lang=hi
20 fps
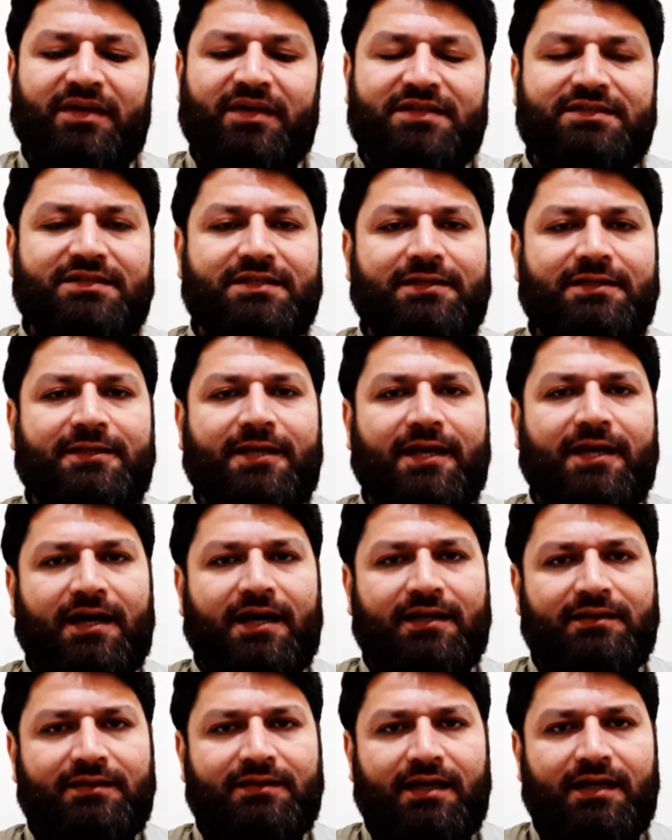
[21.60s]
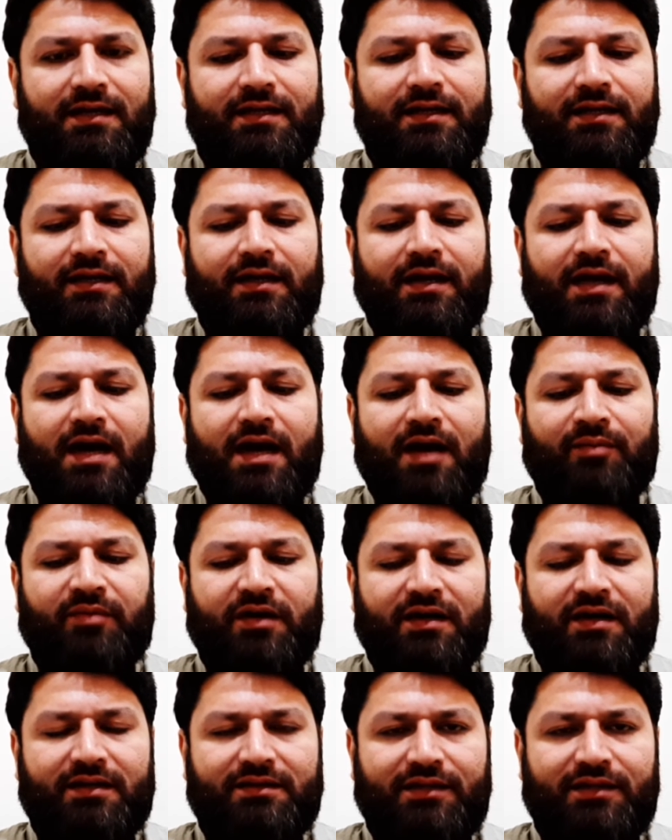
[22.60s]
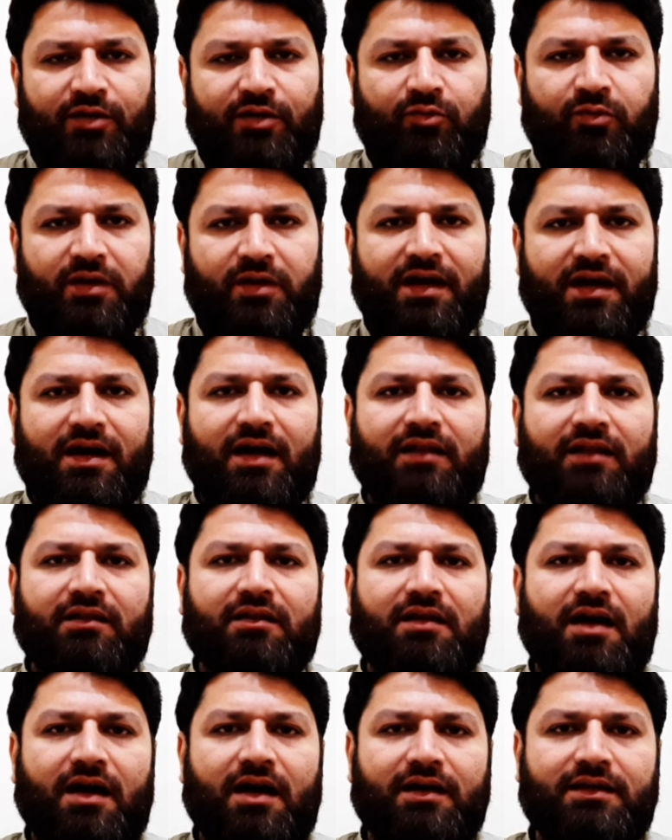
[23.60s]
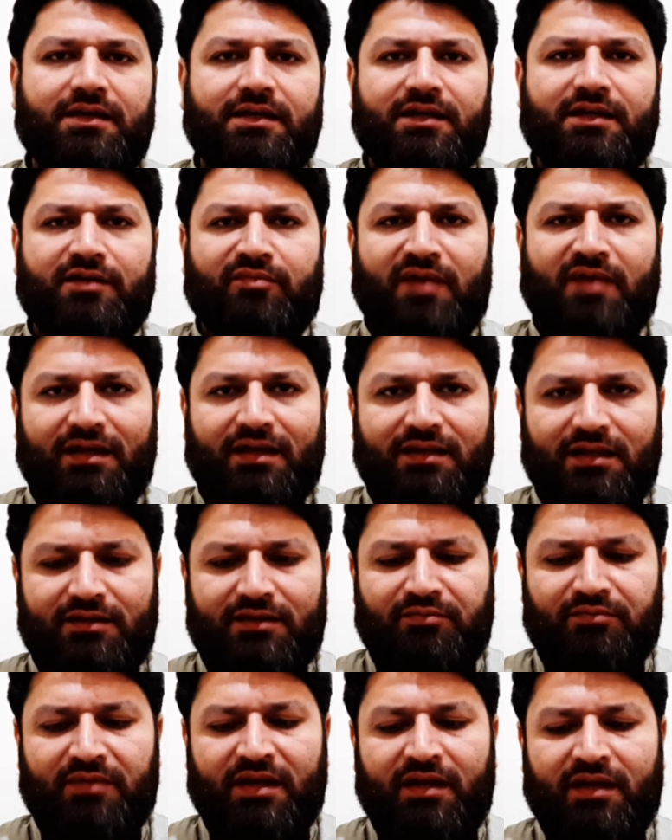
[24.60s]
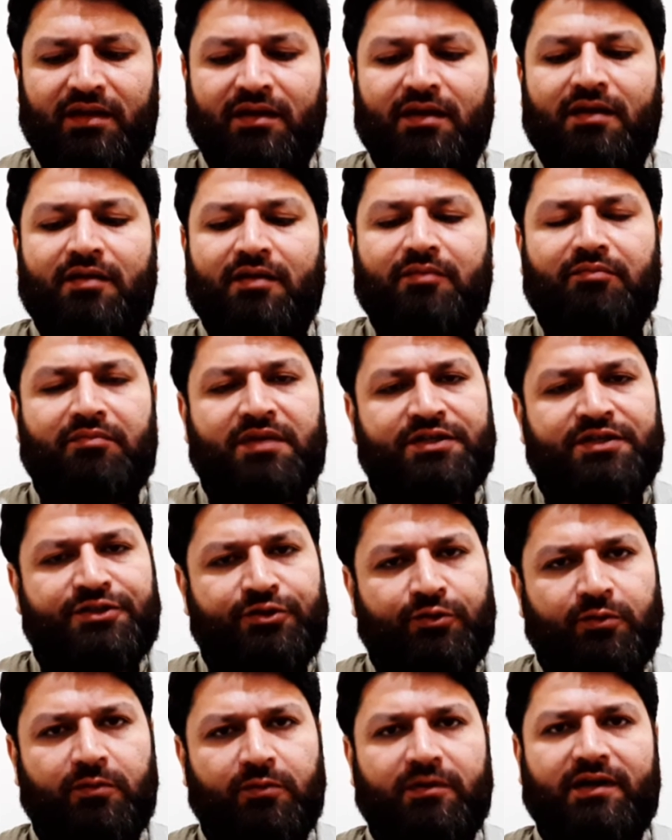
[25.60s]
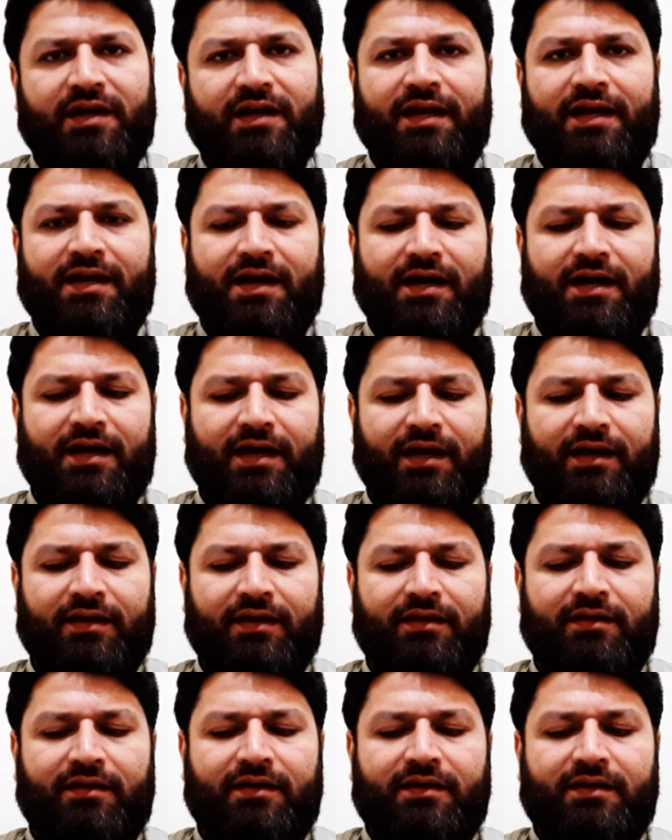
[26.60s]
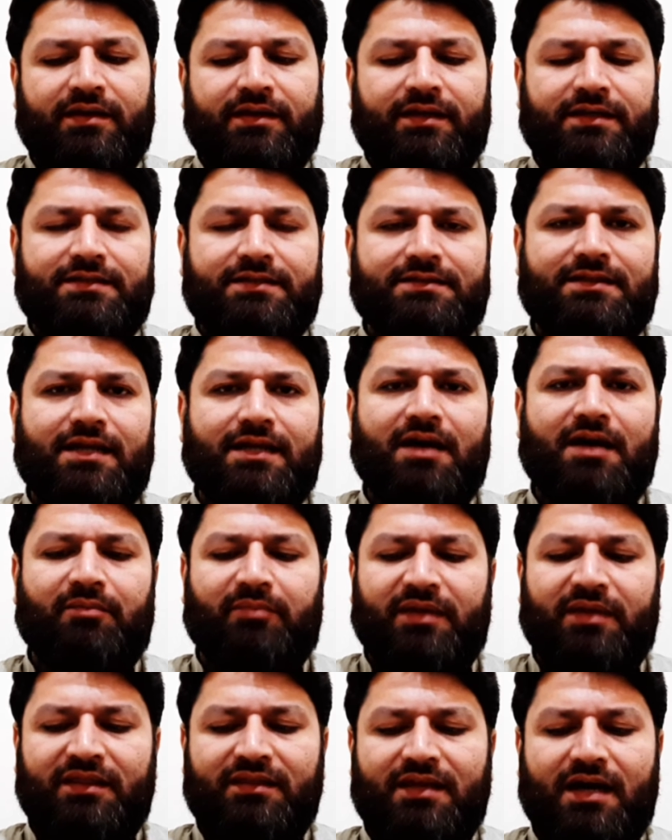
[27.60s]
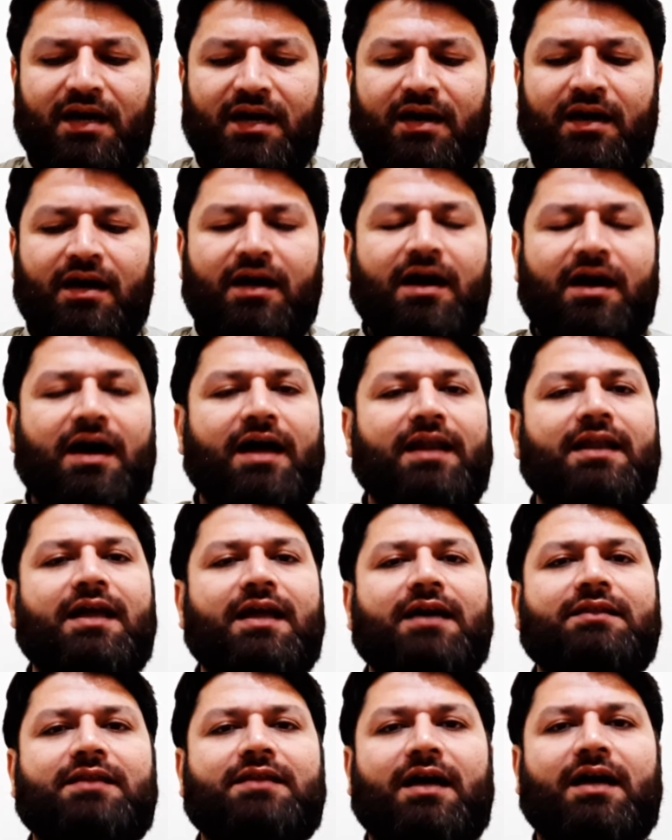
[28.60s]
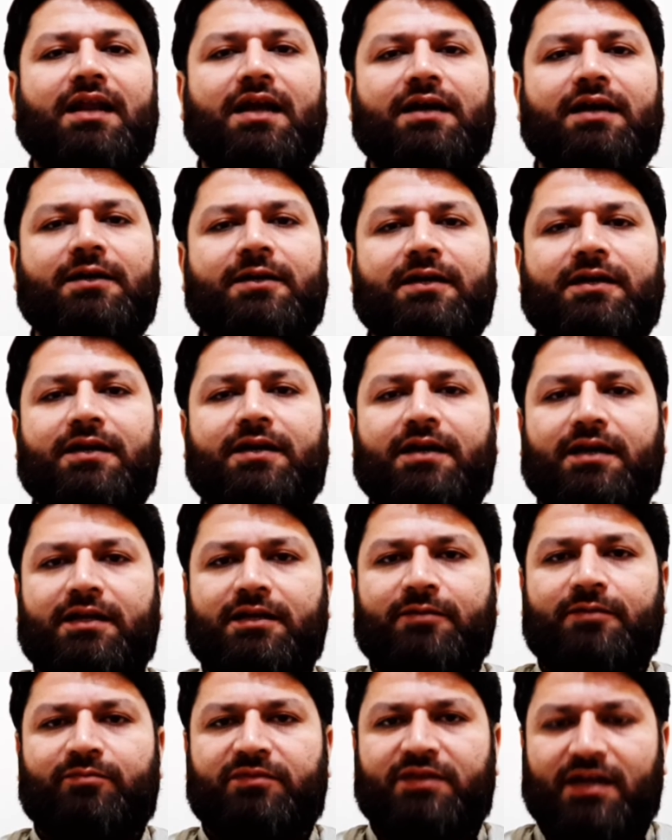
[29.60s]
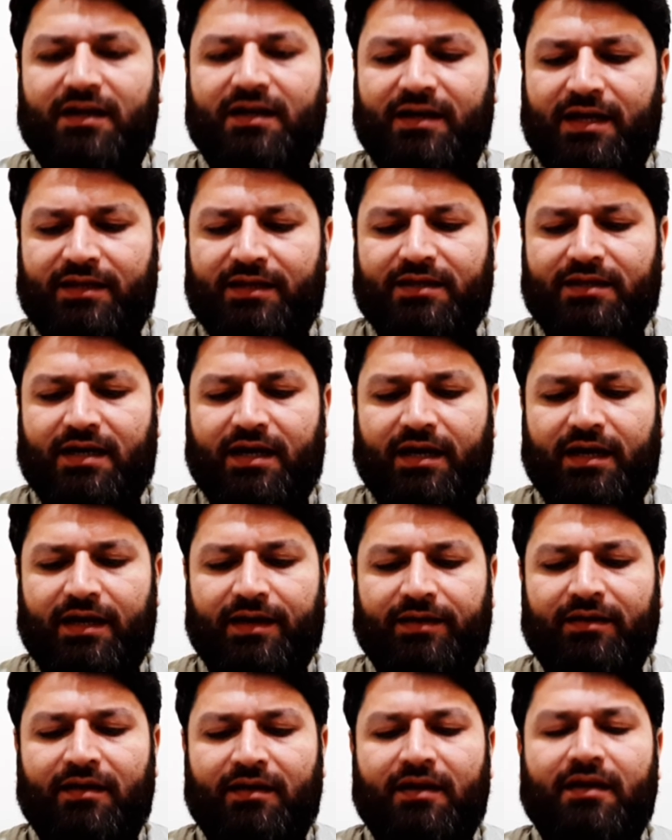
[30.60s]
मस्जिद के अंदर ही क़्याम करते हुए अल्लाह की इबादत में मशगूल रहना है इस तरह बंदा अल्लाह ताला के करीब तर रहता है